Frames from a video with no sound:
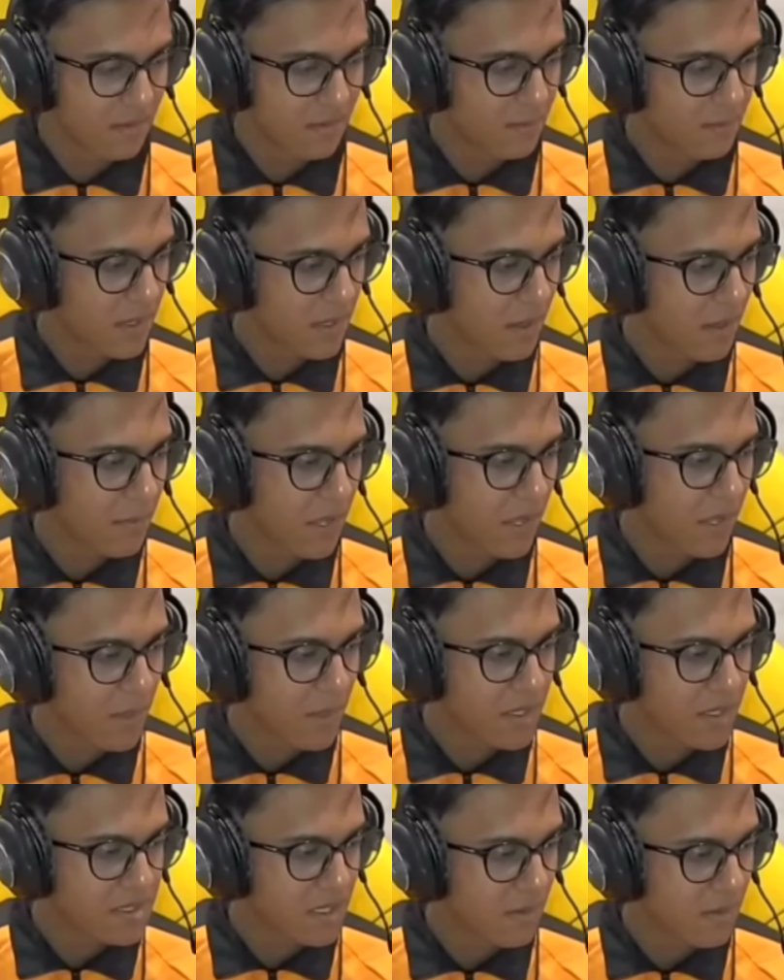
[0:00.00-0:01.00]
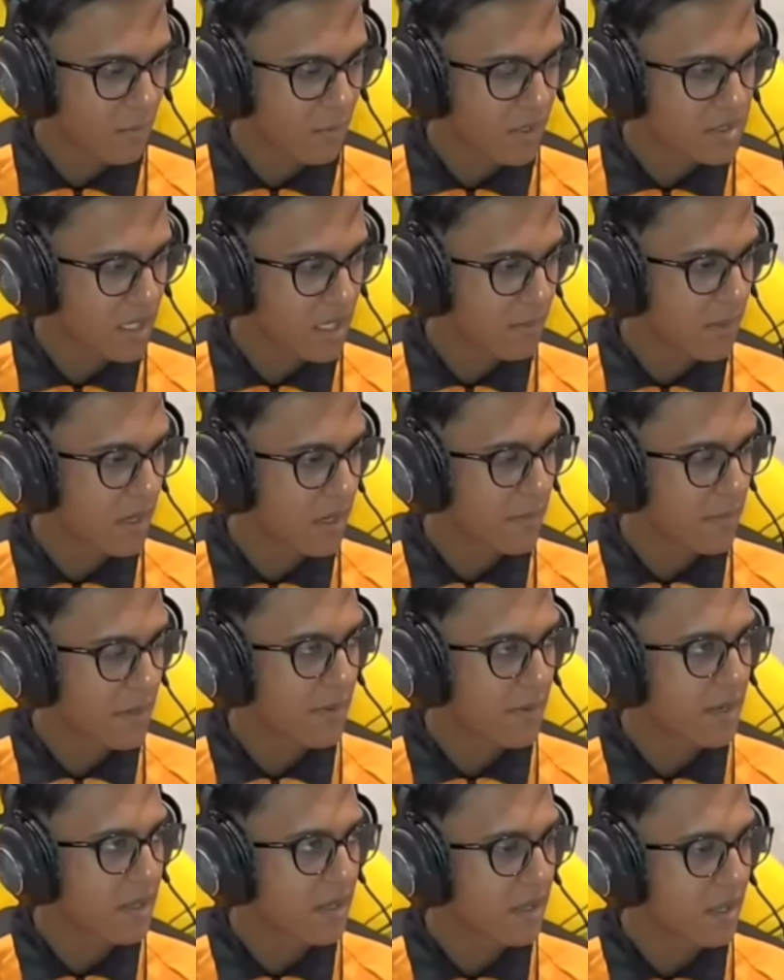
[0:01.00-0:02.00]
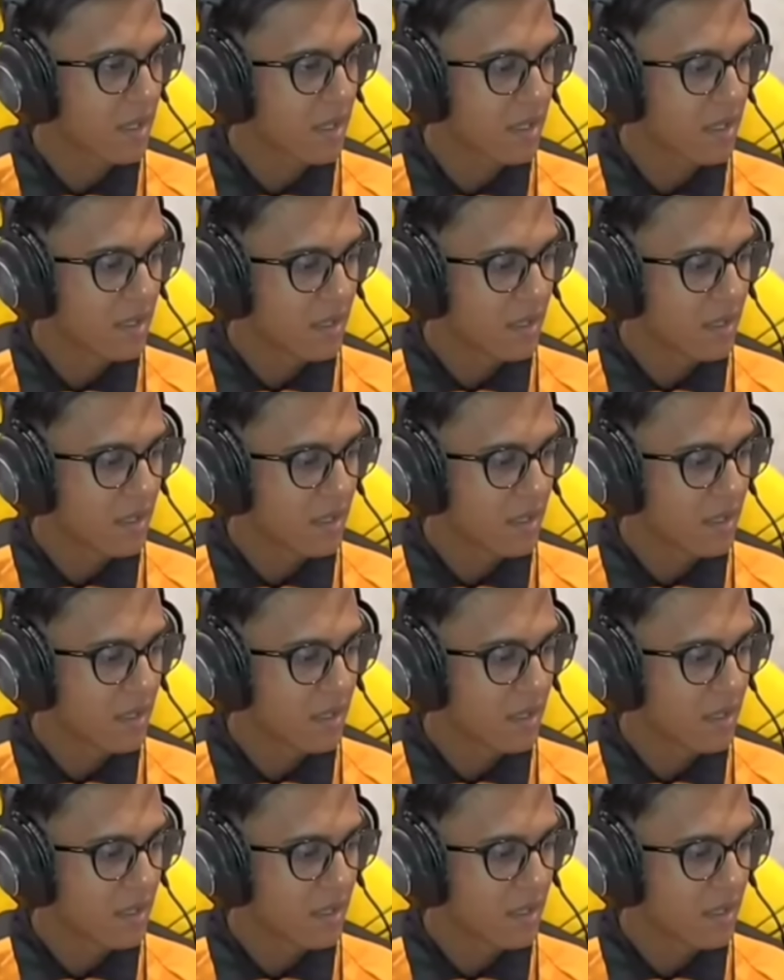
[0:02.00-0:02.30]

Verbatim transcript: मतलब एक बार भी ऐसा नहीं बोला जली भाई अमर भाई ने कि